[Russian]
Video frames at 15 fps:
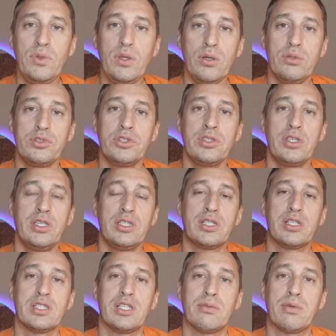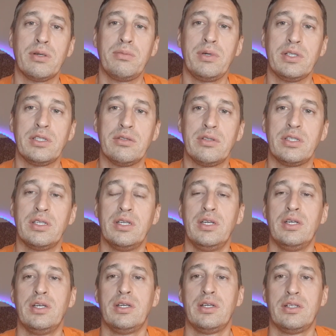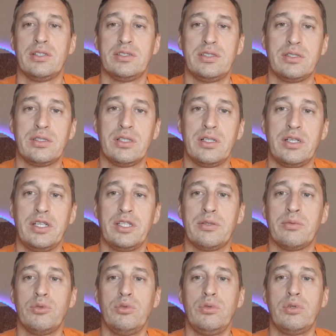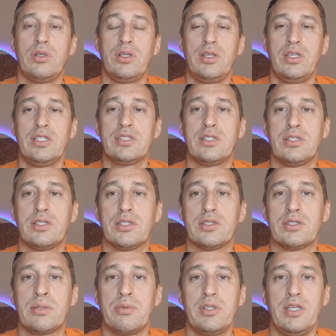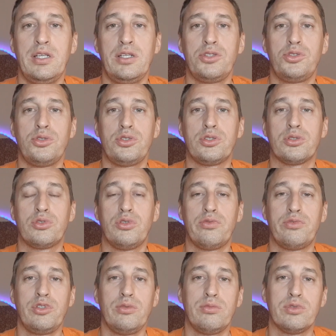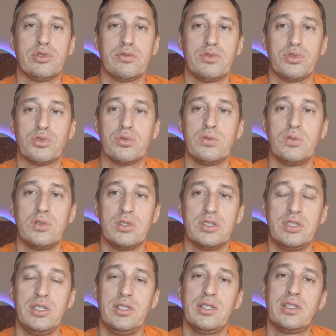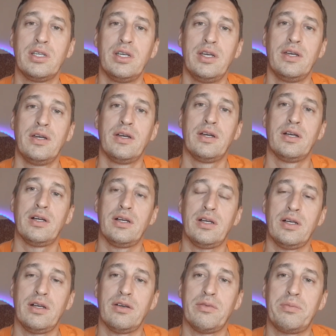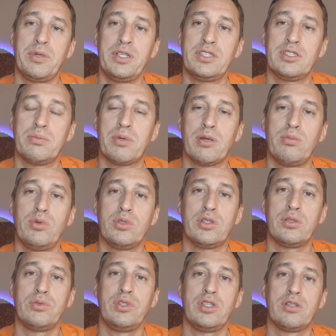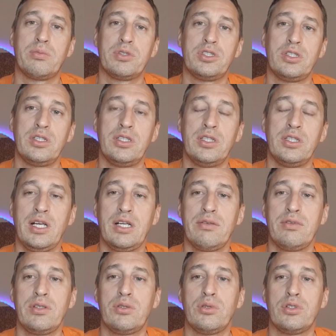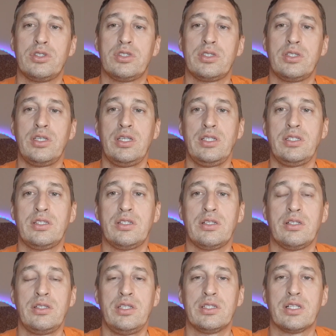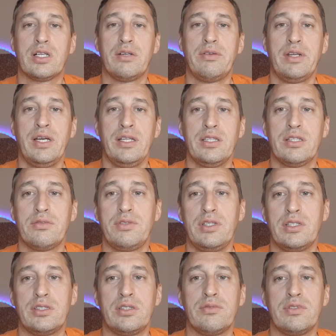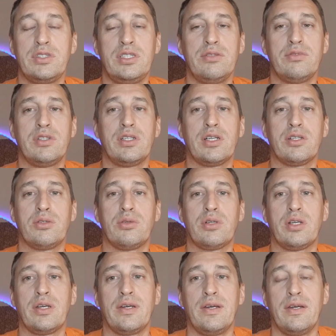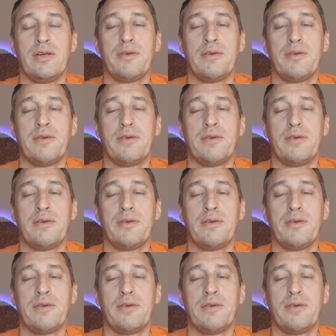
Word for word: очень хитро это обрабатывать, сделать алгоритм. но если это самодельный счетчик, то в нем можно все что угодно сделать. А, принцип работы у них почти одинаковый, то есть есть э, несколько вариантов, есть инвазивные, которые